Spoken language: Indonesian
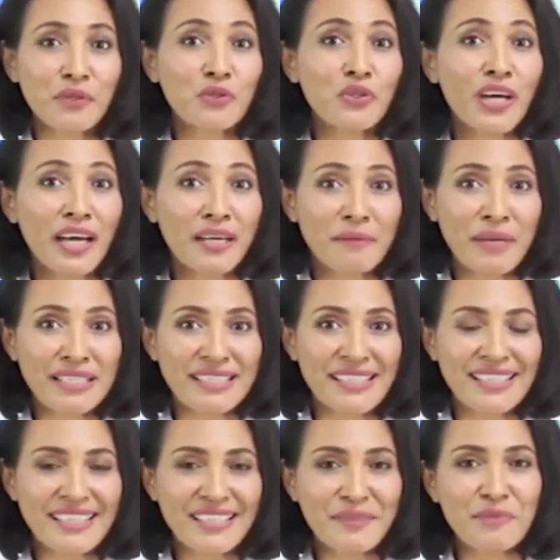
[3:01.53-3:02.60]
menggunakan
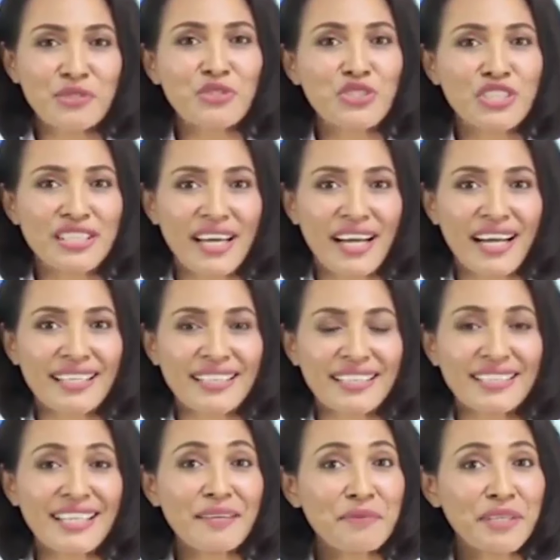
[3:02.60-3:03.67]
masker, mencuci tangan,
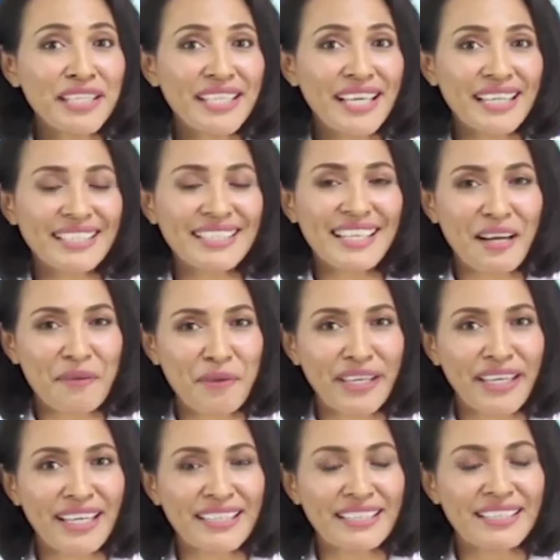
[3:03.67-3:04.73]
dan menghindari
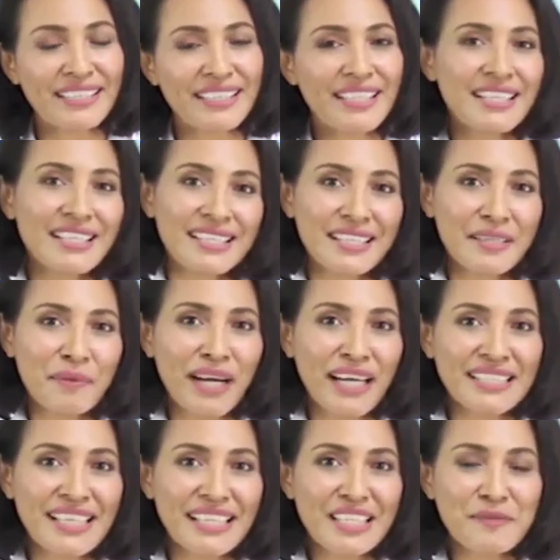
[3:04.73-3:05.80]
keramaian. Terima
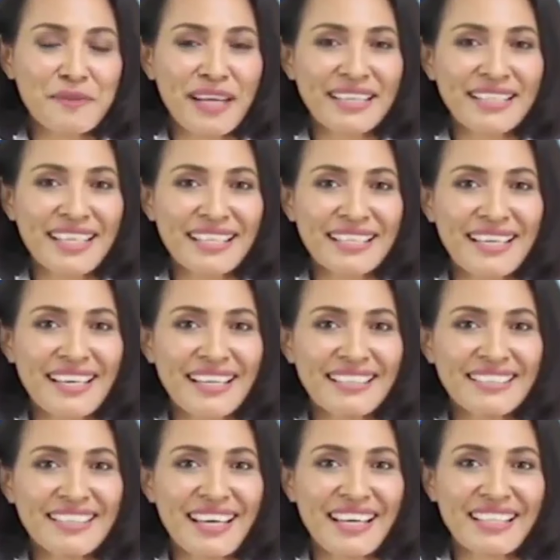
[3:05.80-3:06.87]
kasih atas
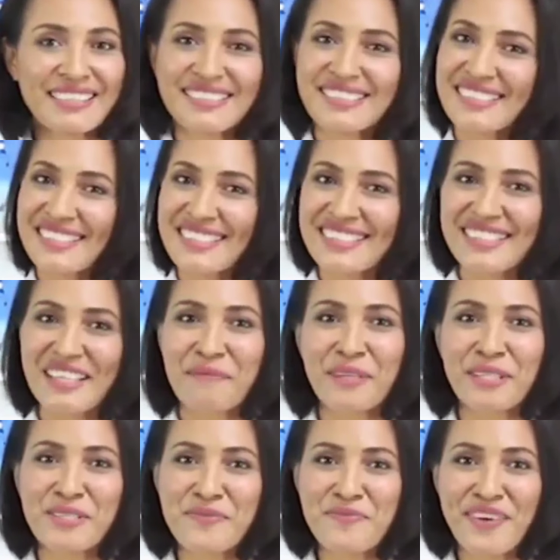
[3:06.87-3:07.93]
perhatiannya, dan
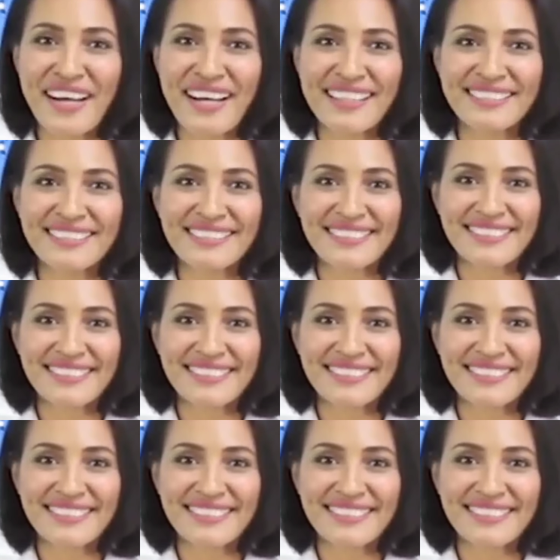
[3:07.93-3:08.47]
sampai jumpa.